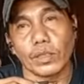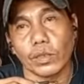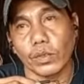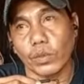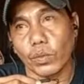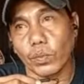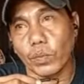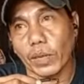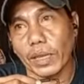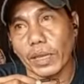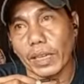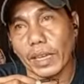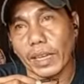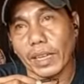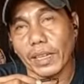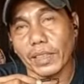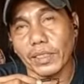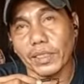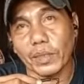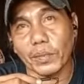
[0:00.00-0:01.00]

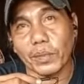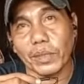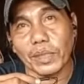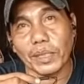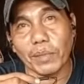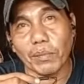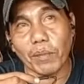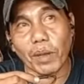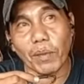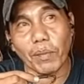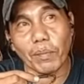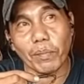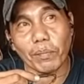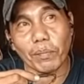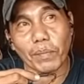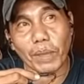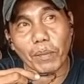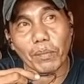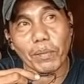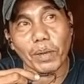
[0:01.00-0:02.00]
supaya seperti Pak,
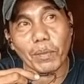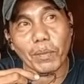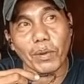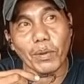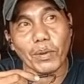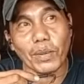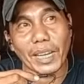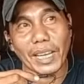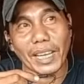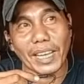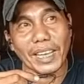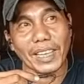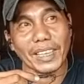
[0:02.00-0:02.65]
Pak Prabowo lah